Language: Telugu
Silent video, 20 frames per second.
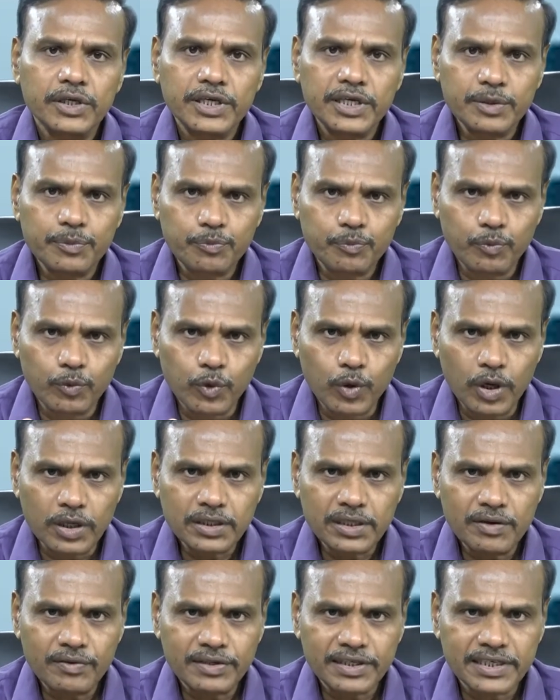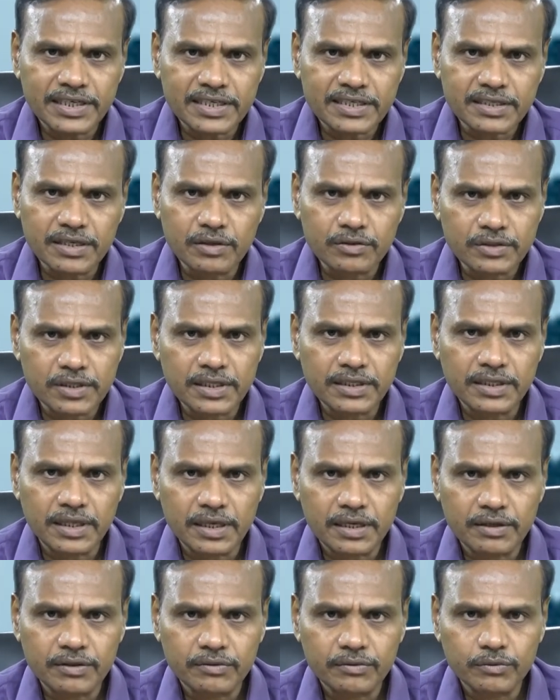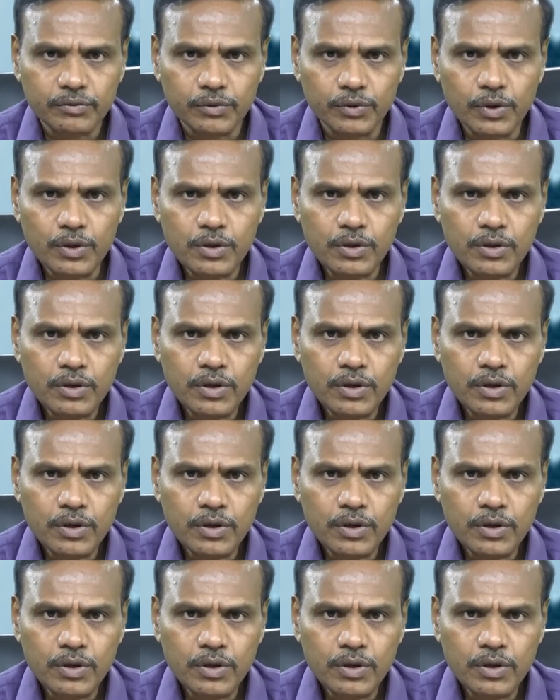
ఈ గోదావరి కృష్ణ అనుసంధానంలో